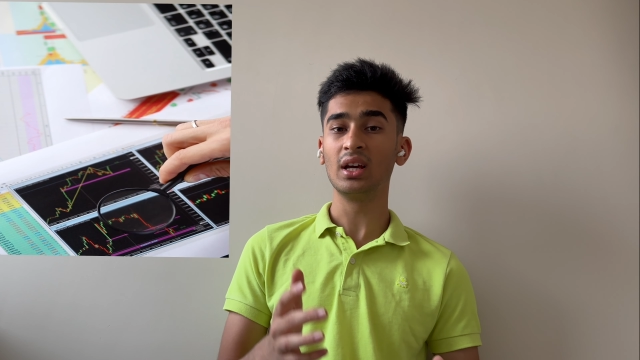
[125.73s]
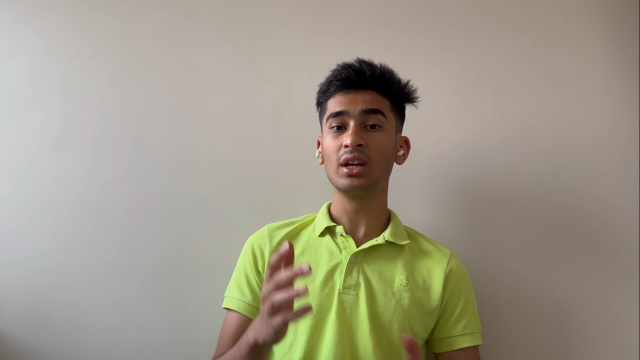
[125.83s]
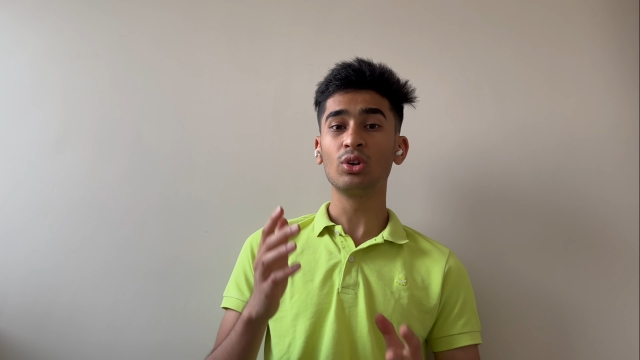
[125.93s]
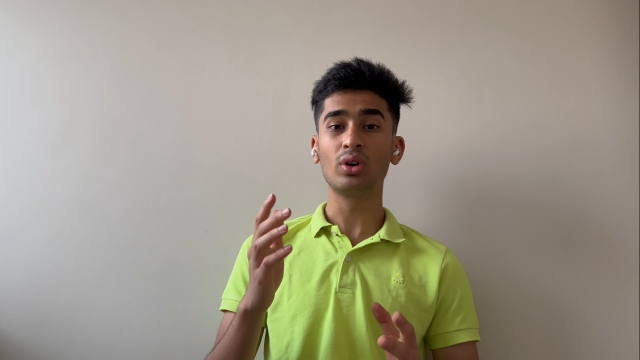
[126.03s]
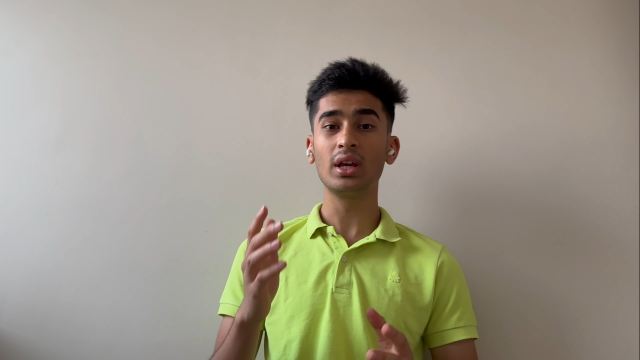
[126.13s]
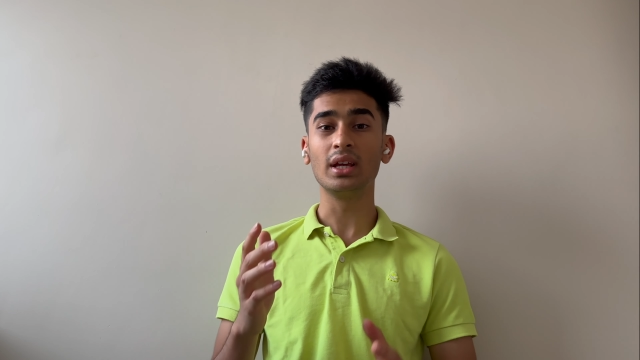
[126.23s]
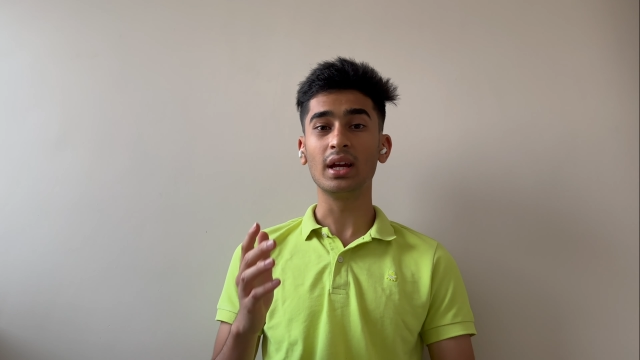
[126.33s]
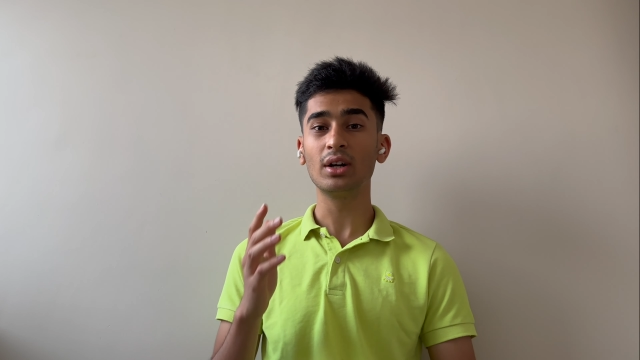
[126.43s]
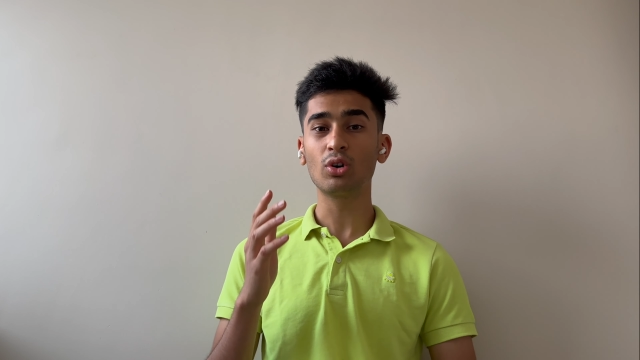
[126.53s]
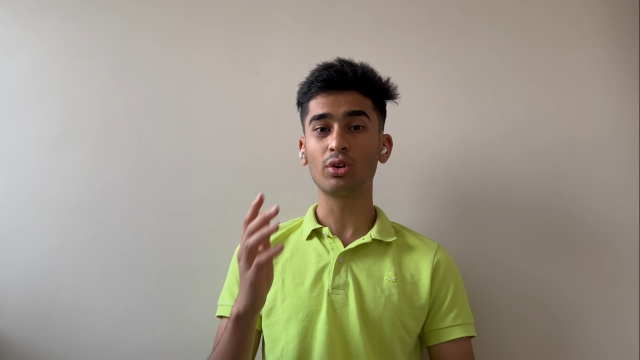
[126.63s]
क्योंकि ये
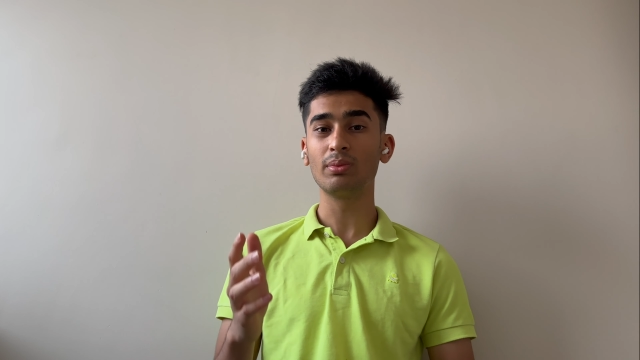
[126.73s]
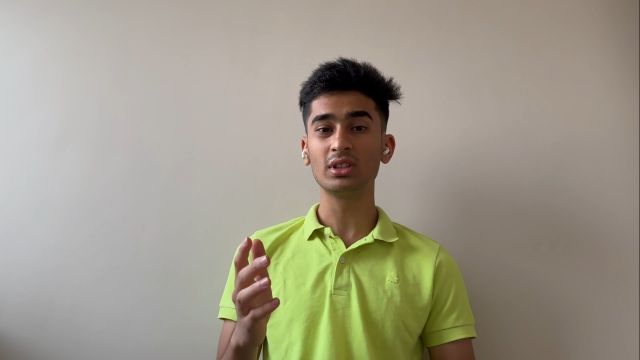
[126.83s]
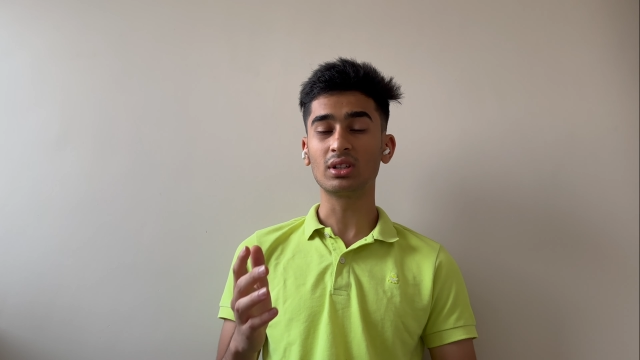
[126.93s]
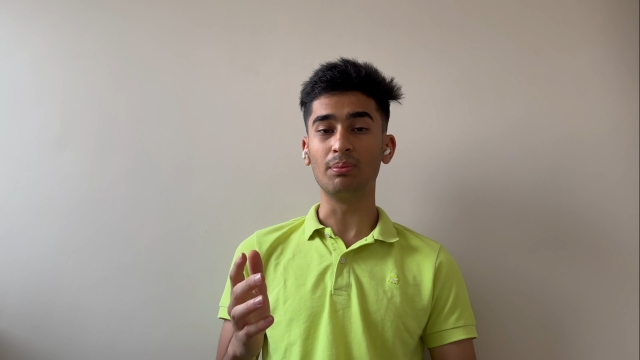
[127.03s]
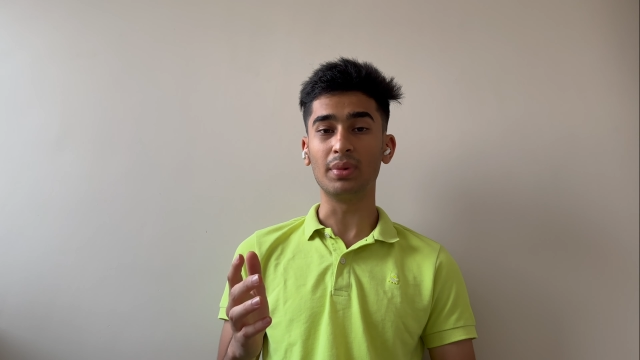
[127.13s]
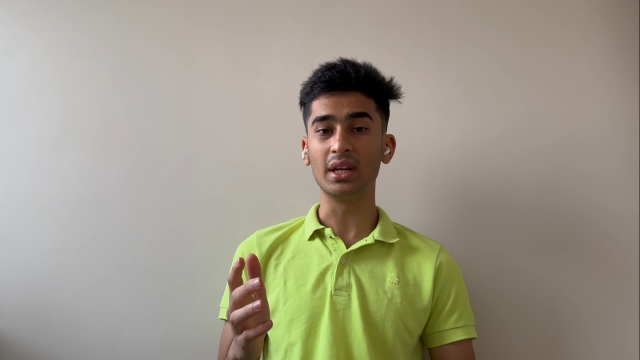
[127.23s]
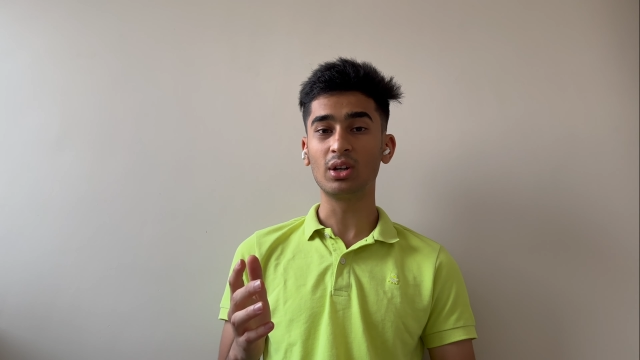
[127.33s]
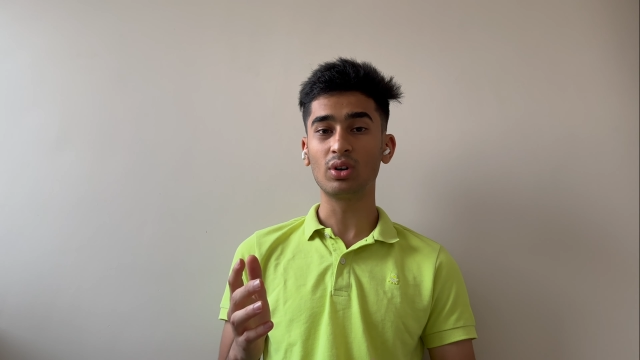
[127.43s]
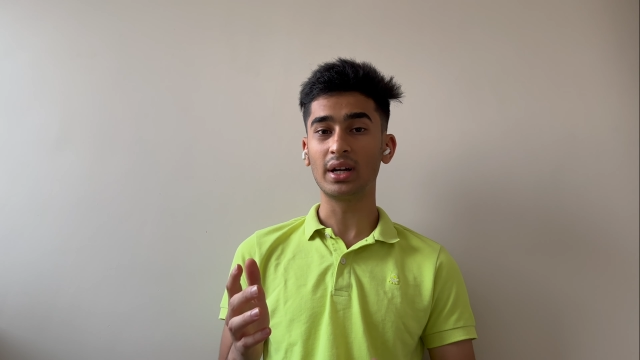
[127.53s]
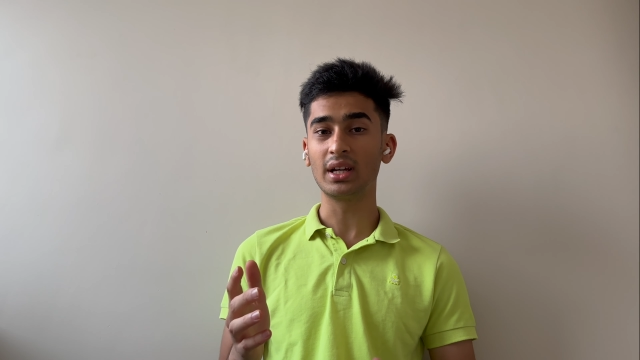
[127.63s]
डॉक्यूमेंट्स कंपनी को
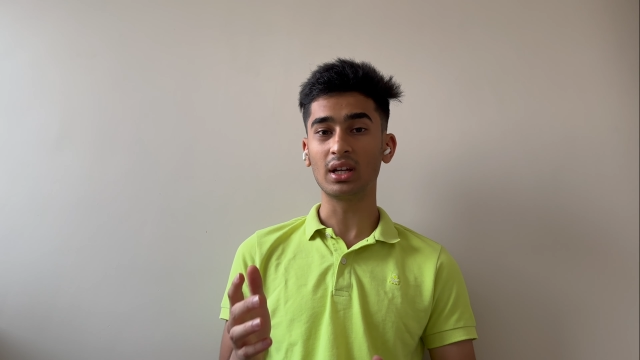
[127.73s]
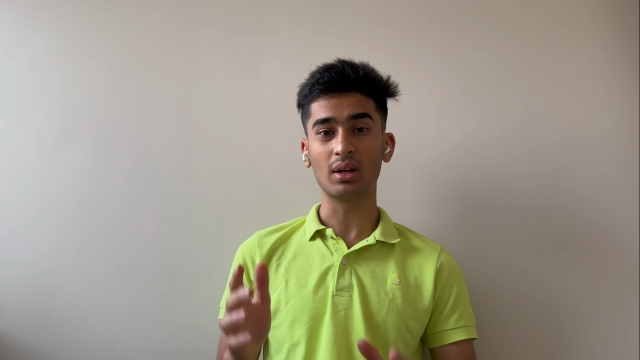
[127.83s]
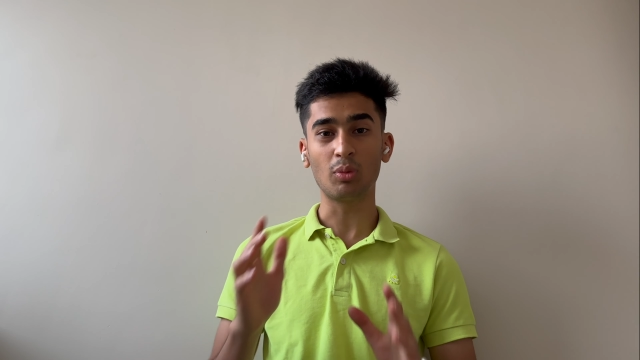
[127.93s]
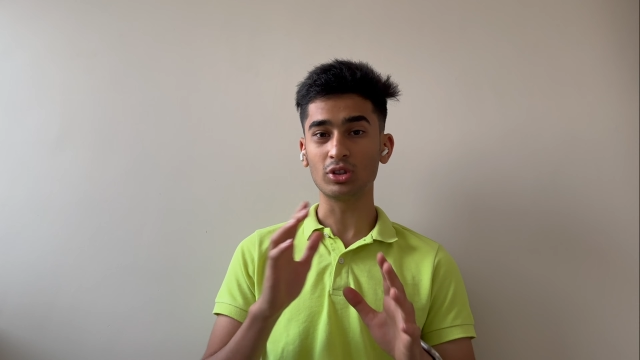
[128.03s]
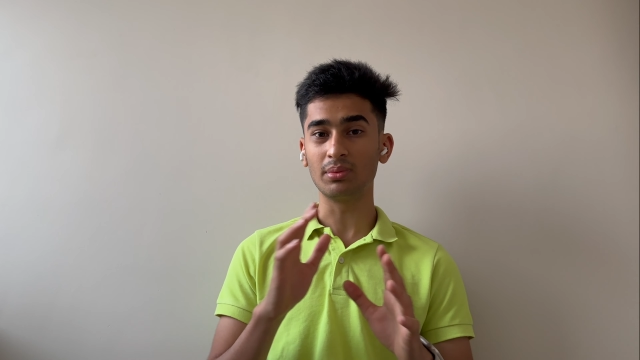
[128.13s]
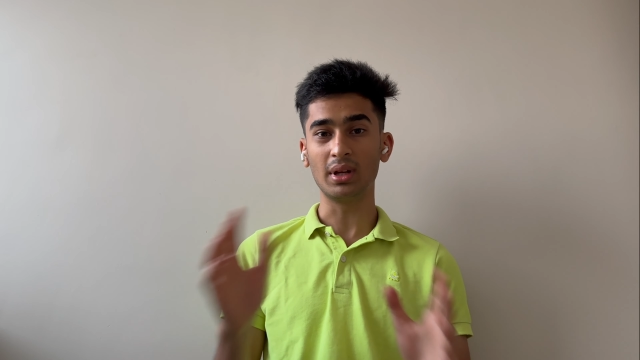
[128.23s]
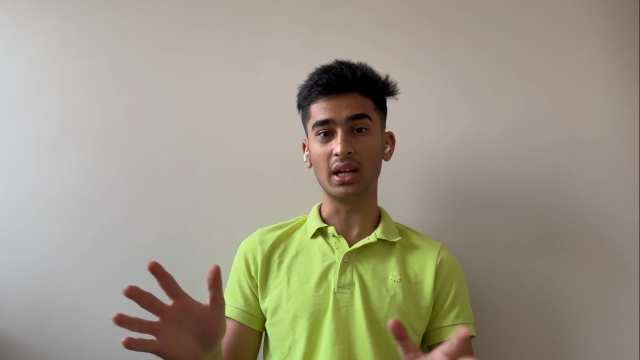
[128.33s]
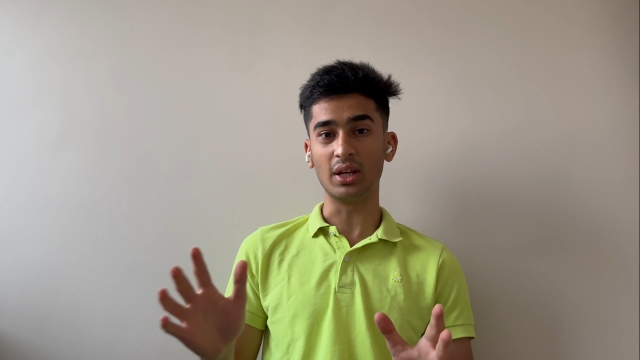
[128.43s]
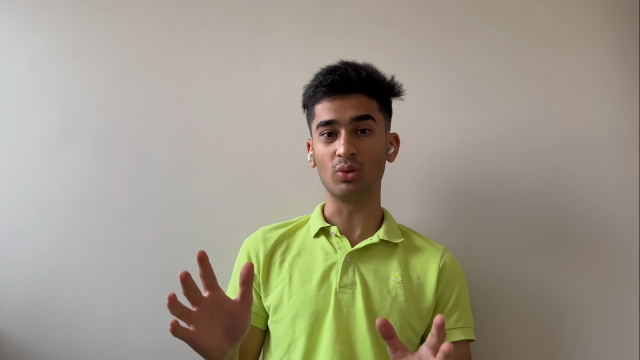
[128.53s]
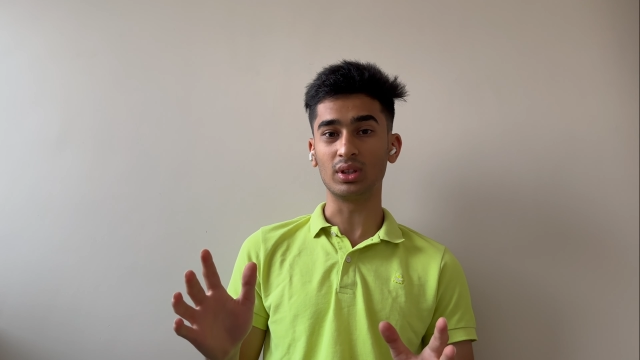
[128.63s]
रेडी करना पॉसिबल
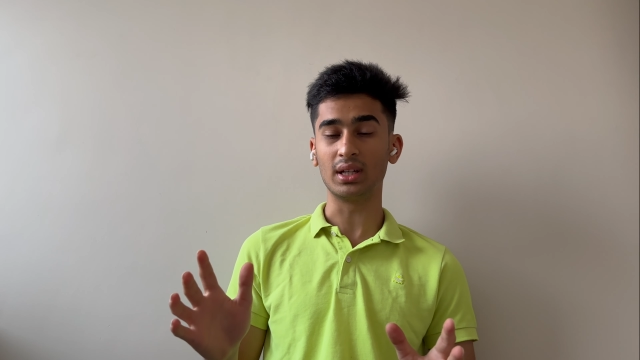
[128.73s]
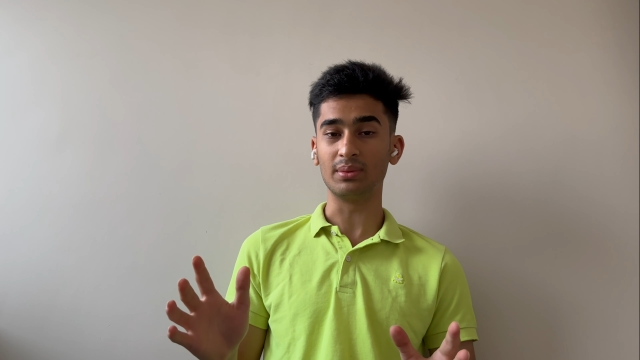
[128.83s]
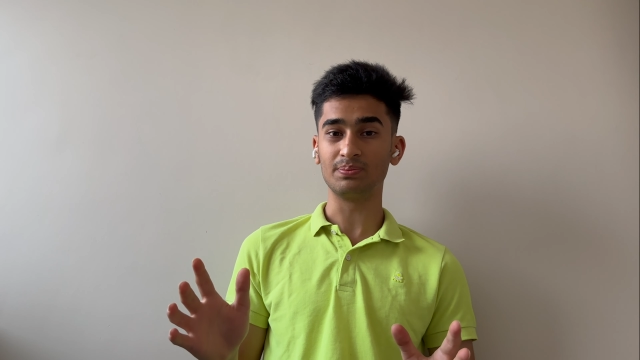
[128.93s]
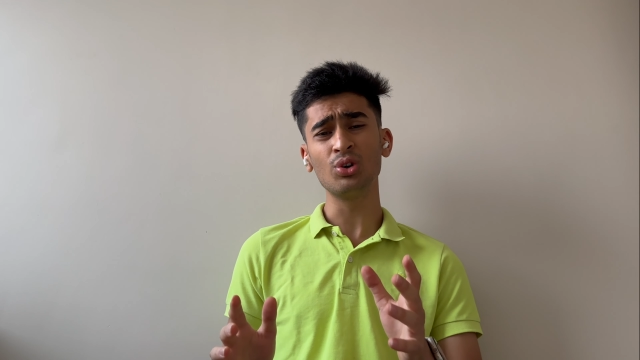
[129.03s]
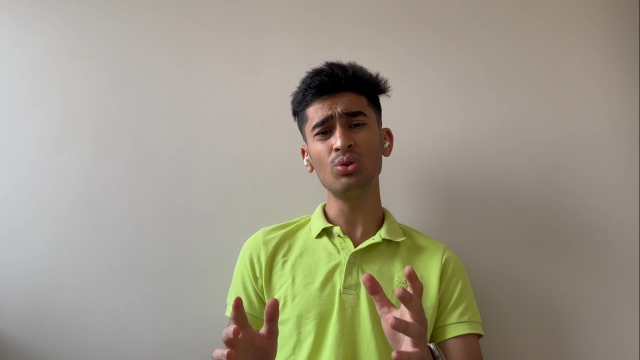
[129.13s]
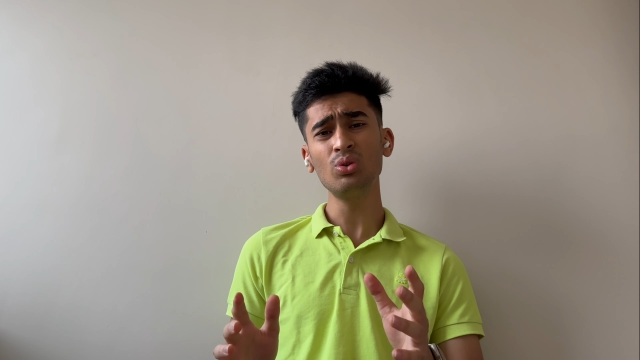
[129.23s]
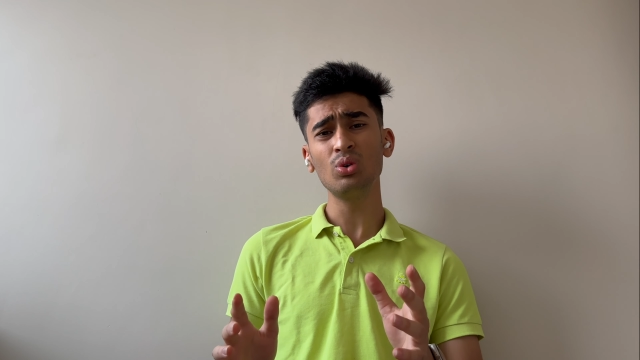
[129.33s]
नहीं होता है क्यों